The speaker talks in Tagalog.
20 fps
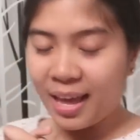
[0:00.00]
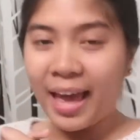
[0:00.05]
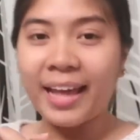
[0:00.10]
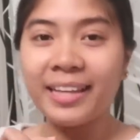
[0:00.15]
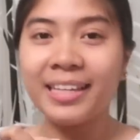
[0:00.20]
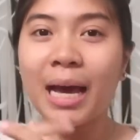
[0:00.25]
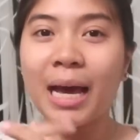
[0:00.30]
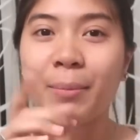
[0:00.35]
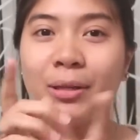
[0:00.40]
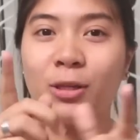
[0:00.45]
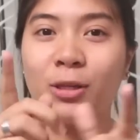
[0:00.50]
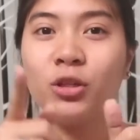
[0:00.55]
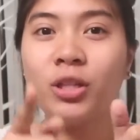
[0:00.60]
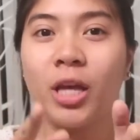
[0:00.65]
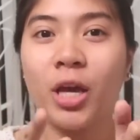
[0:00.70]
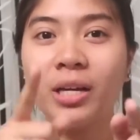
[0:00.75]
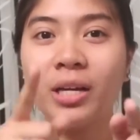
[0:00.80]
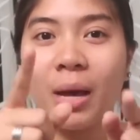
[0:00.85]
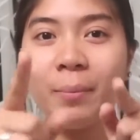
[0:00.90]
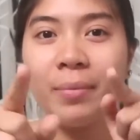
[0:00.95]
And gamit ko
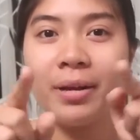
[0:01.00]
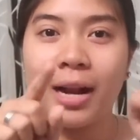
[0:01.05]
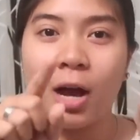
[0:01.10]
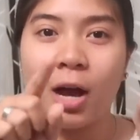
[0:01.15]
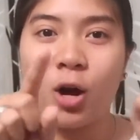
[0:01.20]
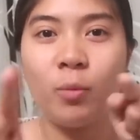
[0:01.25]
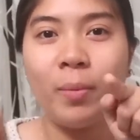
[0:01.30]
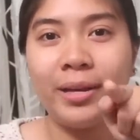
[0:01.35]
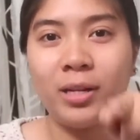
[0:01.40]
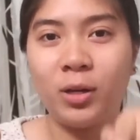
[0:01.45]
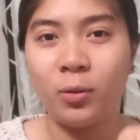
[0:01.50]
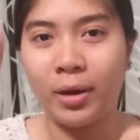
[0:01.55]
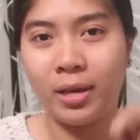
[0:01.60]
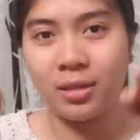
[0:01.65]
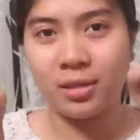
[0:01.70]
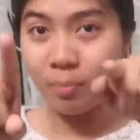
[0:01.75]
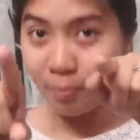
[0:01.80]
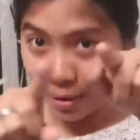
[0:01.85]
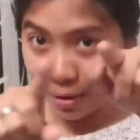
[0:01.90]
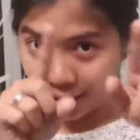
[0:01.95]
na yung camera ko, by the
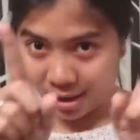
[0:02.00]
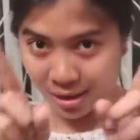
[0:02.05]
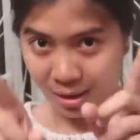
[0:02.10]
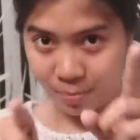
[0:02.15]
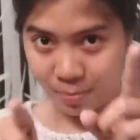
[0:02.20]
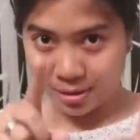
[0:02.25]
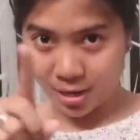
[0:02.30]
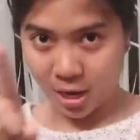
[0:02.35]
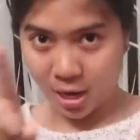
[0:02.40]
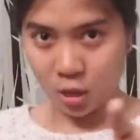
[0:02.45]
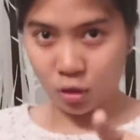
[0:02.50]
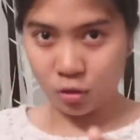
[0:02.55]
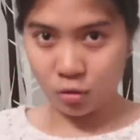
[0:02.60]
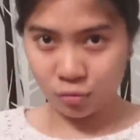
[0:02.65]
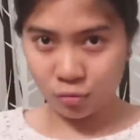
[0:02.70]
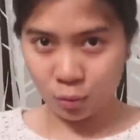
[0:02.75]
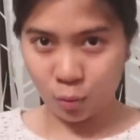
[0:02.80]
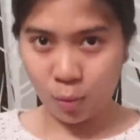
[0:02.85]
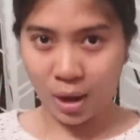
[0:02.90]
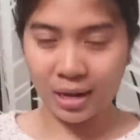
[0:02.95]
way. Parang iba na
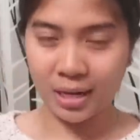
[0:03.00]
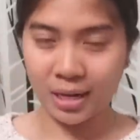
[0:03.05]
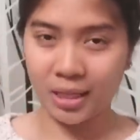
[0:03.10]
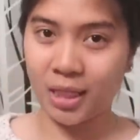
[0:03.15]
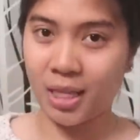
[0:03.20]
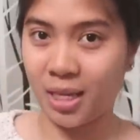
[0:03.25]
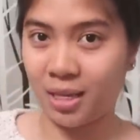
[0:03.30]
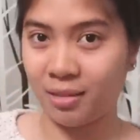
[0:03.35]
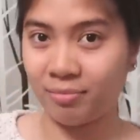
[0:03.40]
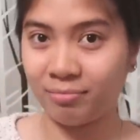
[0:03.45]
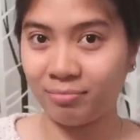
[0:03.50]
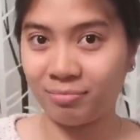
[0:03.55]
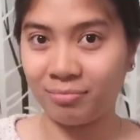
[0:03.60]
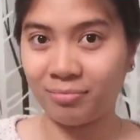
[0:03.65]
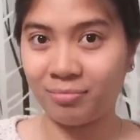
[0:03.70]
yung quality.